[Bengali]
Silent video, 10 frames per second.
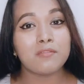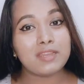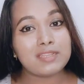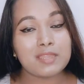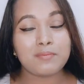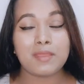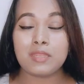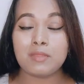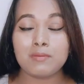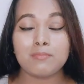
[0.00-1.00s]
ফ্রেন্ডস আর
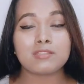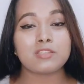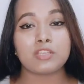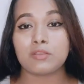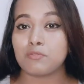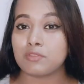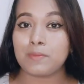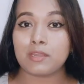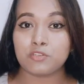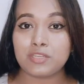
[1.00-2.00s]
ফ্যামিলি মেম্বার্সদের সাথে করতে
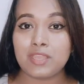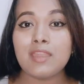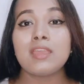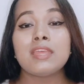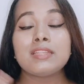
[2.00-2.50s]
পারো শেয়ার